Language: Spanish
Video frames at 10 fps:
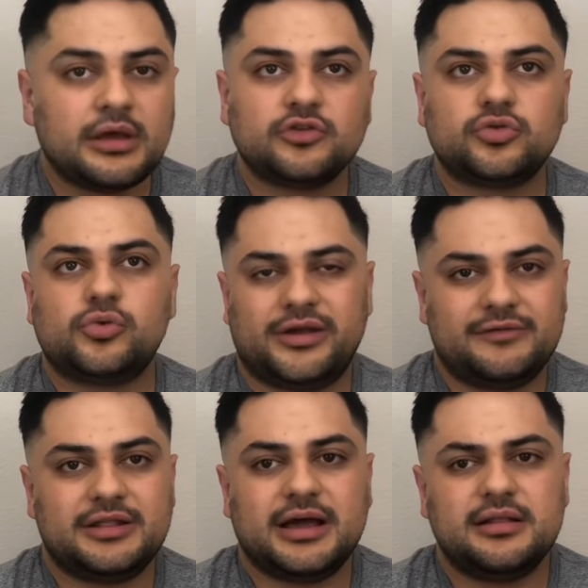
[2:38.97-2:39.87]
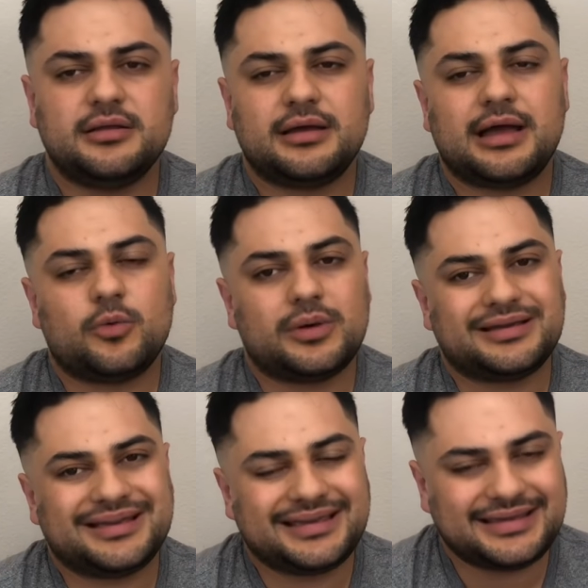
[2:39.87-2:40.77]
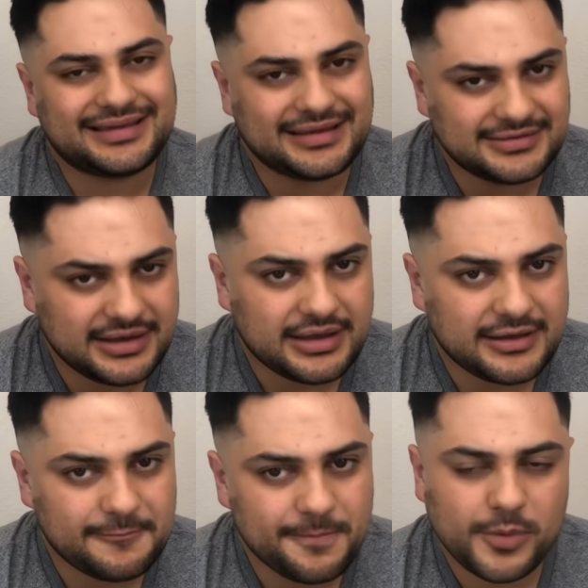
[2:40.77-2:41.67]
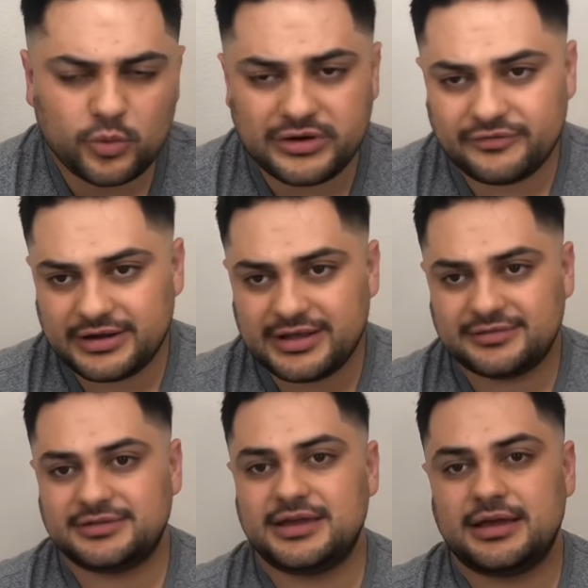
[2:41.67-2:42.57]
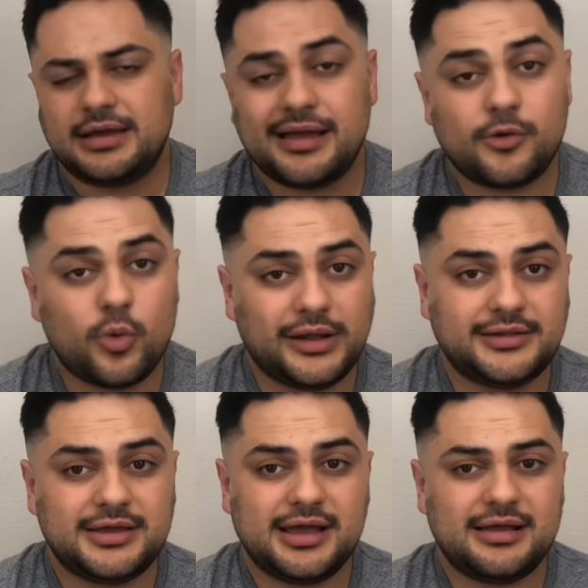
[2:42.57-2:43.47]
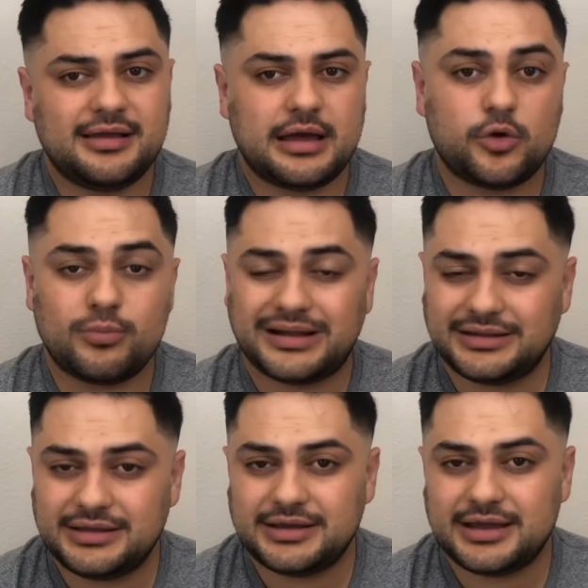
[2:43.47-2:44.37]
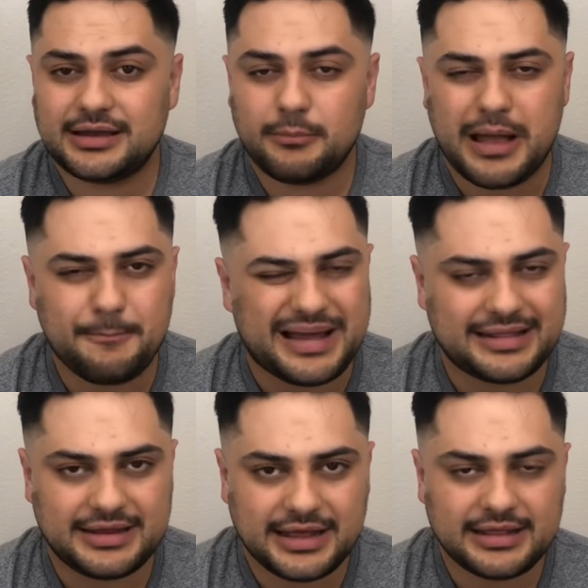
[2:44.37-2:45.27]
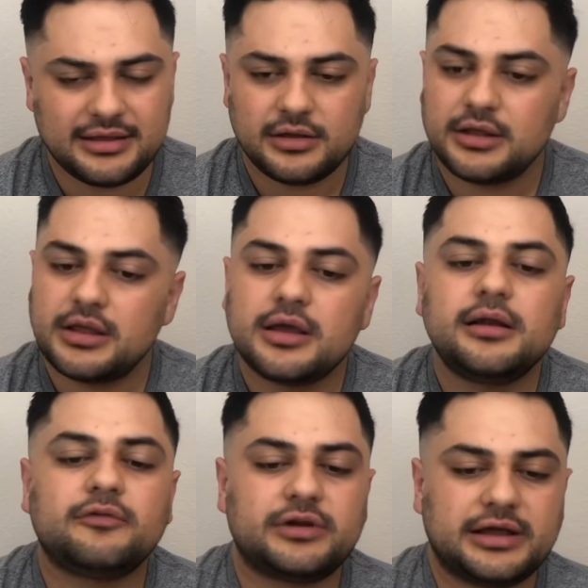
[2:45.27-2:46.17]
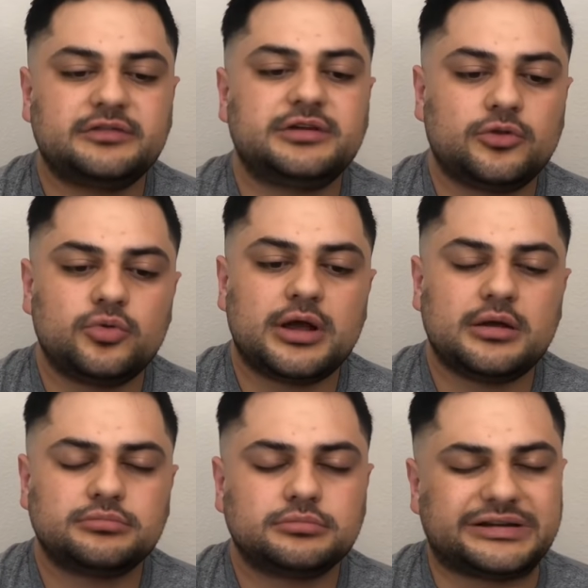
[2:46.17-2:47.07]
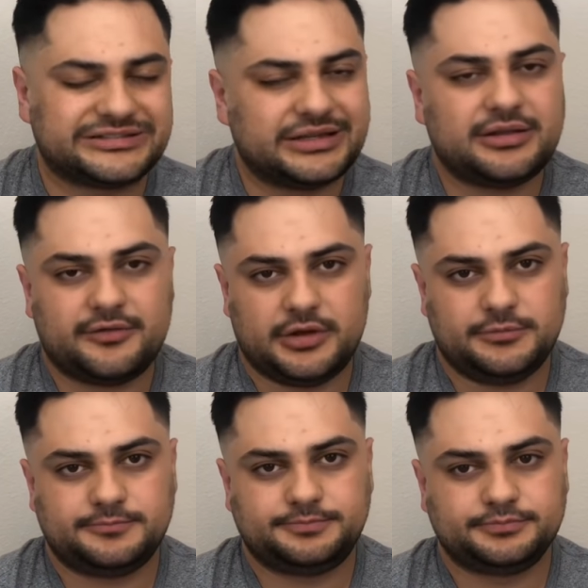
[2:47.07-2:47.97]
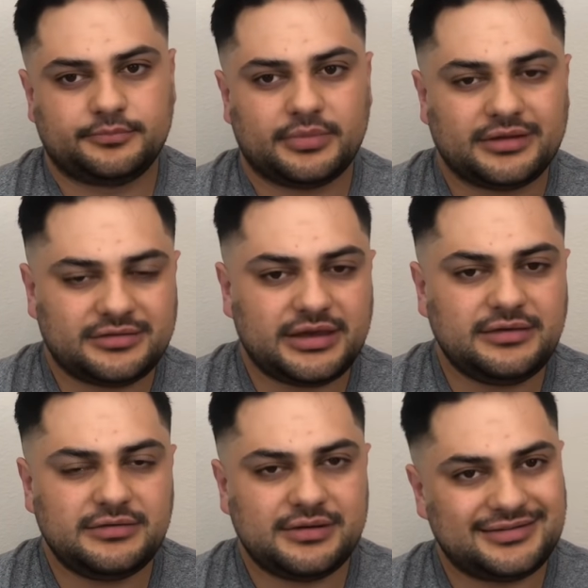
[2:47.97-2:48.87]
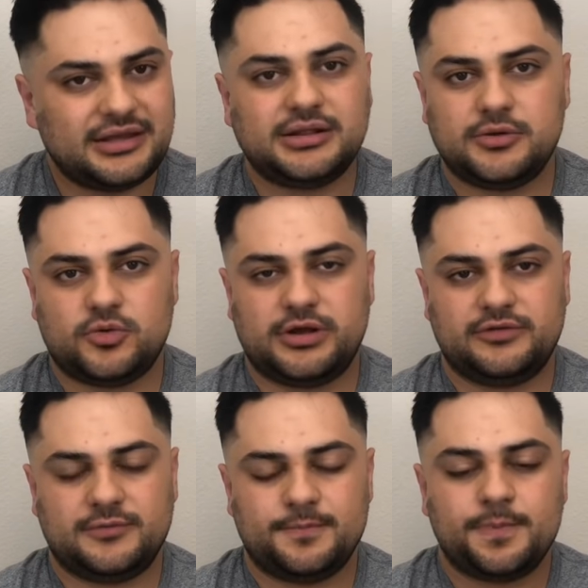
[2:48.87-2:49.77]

Su longevidad, aunque sea una fragancia acuática, aromática, amaderada, la fragancia dura bastante bien, 6-7 horas.